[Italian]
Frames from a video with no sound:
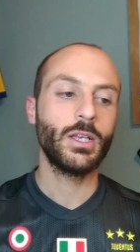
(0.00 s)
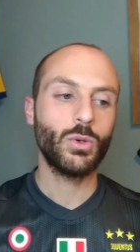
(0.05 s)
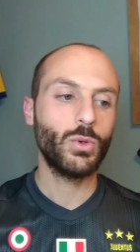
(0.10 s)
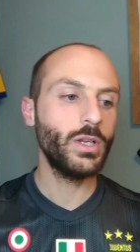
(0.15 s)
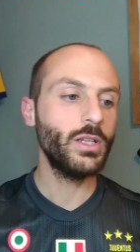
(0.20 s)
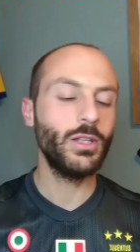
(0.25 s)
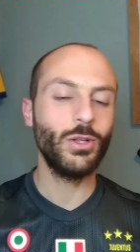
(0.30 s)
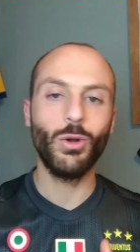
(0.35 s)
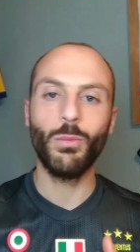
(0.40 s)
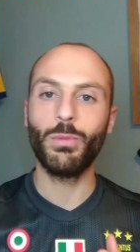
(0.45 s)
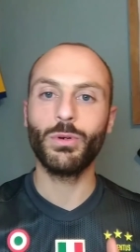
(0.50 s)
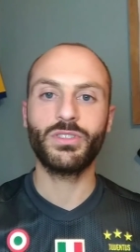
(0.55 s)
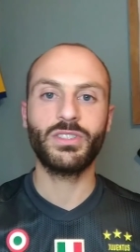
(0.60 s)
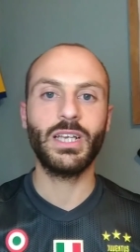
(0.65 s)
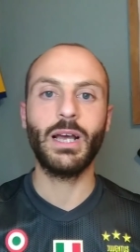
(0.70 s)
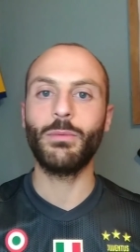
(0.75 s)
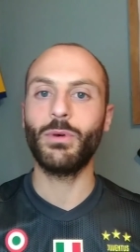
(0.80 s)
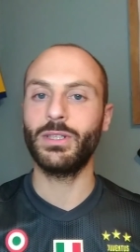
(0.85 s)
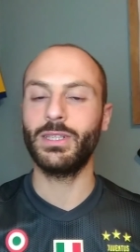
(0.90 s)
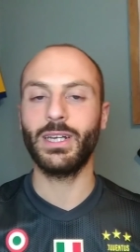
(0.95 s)
Quindi non
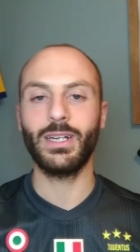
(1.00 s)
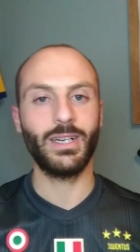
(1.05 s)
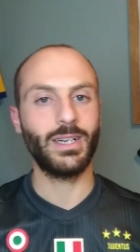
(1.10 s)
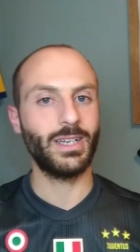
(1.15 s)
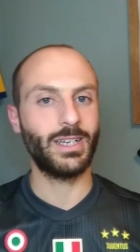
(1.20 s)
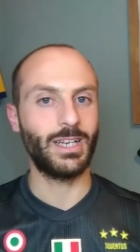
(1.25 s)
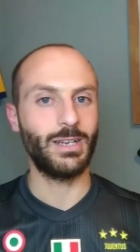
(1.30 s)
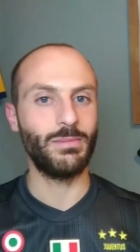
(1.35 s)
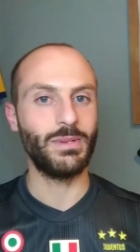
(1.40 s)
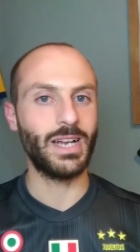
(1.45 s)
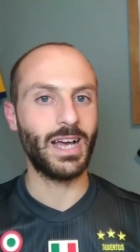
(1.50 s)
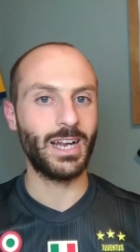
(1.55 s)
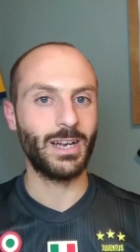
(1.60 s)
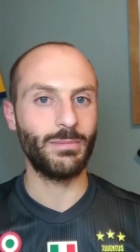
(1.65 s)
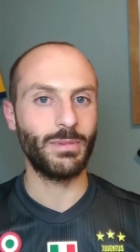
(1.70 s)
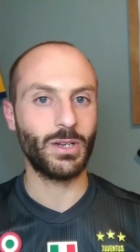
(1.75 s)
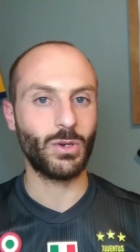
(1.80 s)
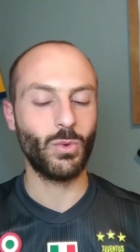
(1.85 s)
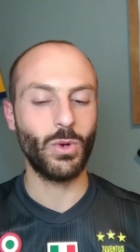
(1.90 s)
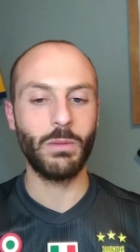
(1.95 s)
possiamo andare a
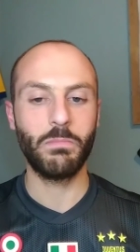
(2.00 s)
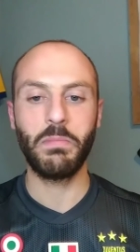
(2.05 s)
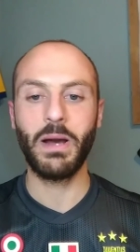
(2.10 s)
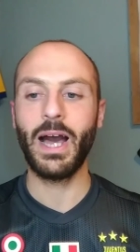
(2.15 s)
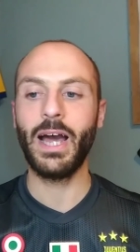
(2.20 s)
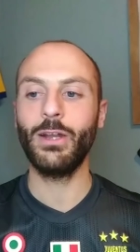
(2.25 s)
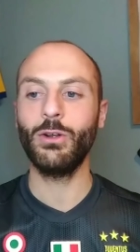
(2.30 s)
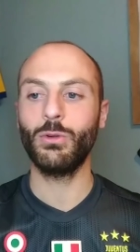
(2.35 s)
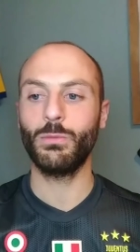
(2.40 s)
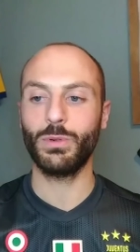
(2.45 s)
recriminare per quel palo,